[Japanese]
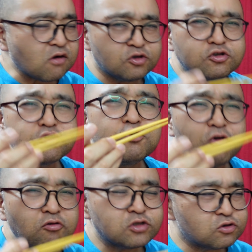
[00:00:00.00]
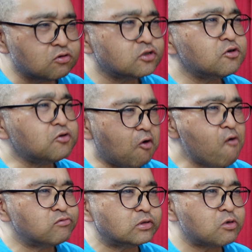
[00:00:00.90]
予想よ、想像よ。
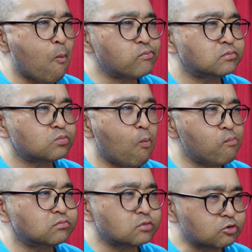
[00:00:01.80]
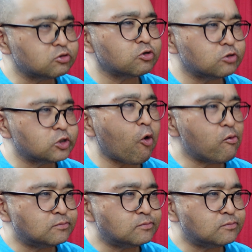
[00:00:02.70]
本当に想像。